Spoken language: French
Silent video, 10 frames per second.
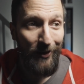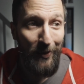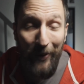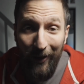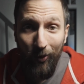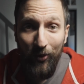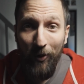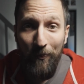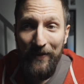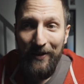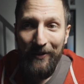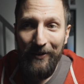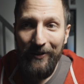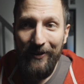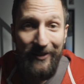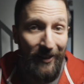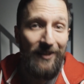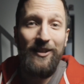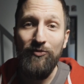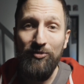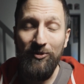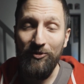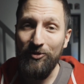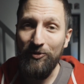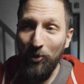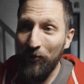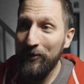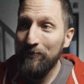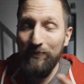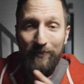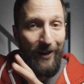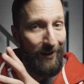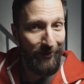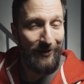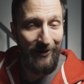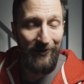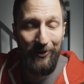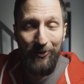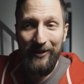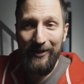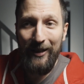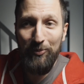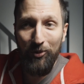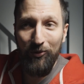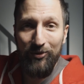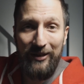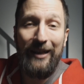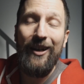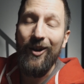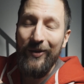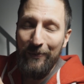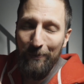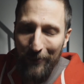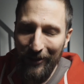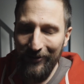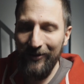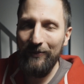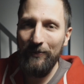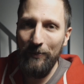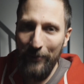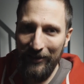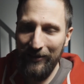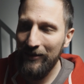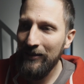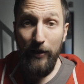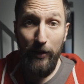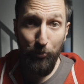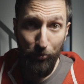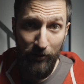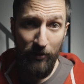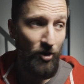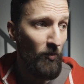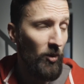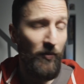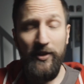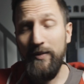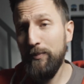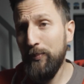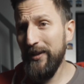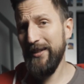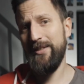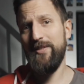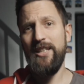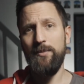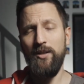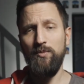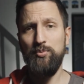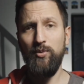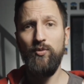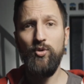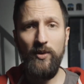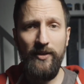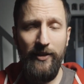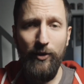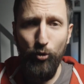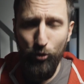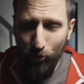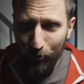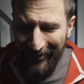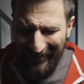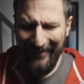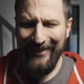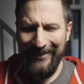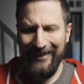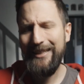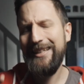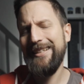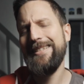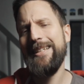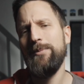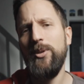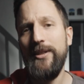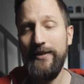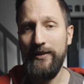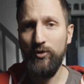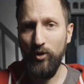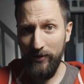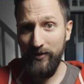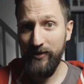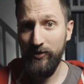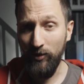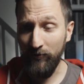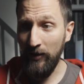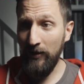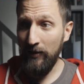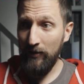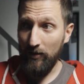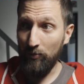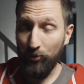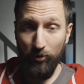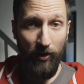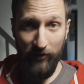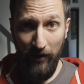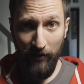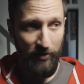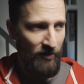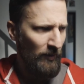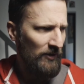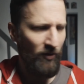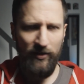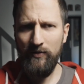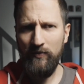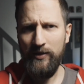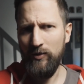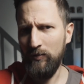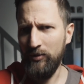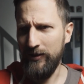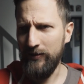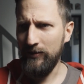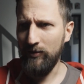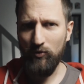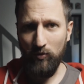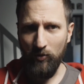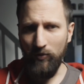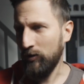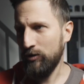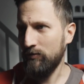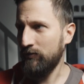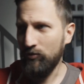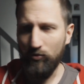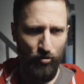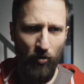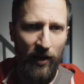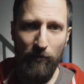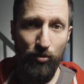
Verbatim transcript: hyper content. Et c'est grâce à vous, donc j'en profite à la fin de cette vidéo ici, là, pour vous dire un immense merci. Et puis, j'en profite bien évidemment pour vous souhaiter une très très très très bonne année 2019. Un peu en retard, hein, j'ai pas sorti une vidéo de bonne année comme tout le monde, moi je suis toujours à la